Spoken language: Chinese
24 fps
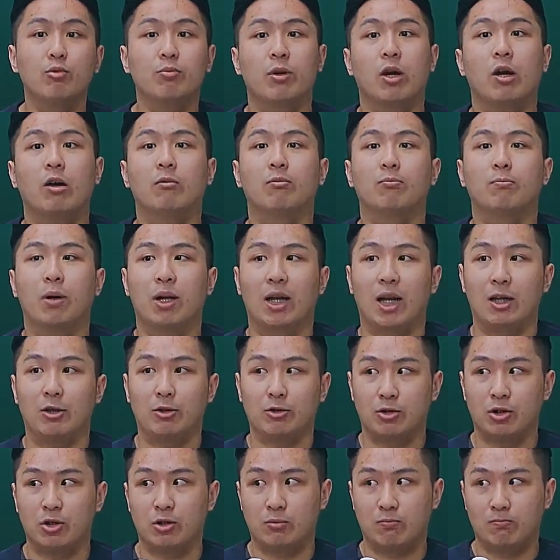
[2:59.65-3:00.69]
标本来就
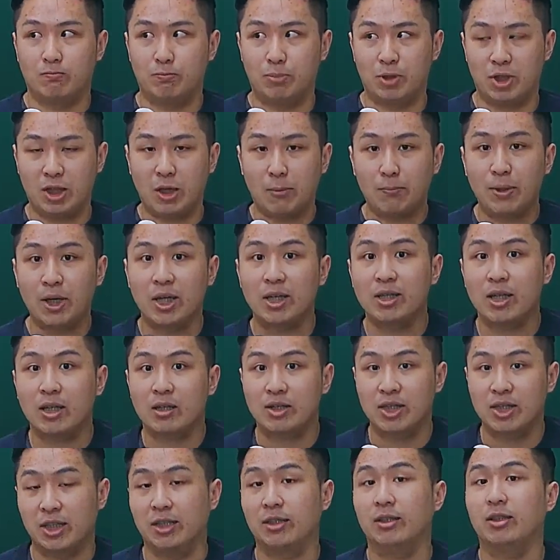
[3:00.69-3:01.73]
是比较偏向
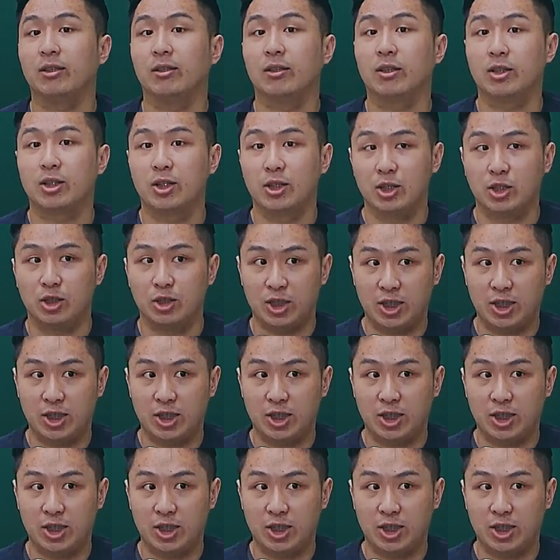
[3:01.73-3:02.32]
题的形式，